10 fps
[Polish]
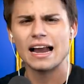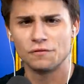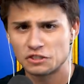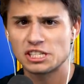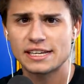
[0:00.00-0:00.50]
ale
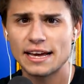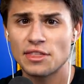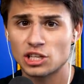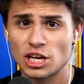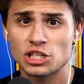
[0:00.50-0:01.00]
wszystkie
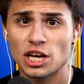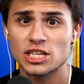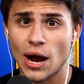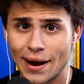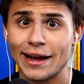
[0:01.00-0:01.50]
narzędzia
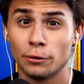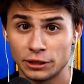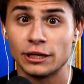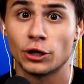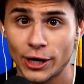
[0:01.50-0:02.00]
działają
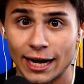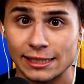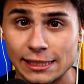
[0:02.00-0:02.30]
tylko raz.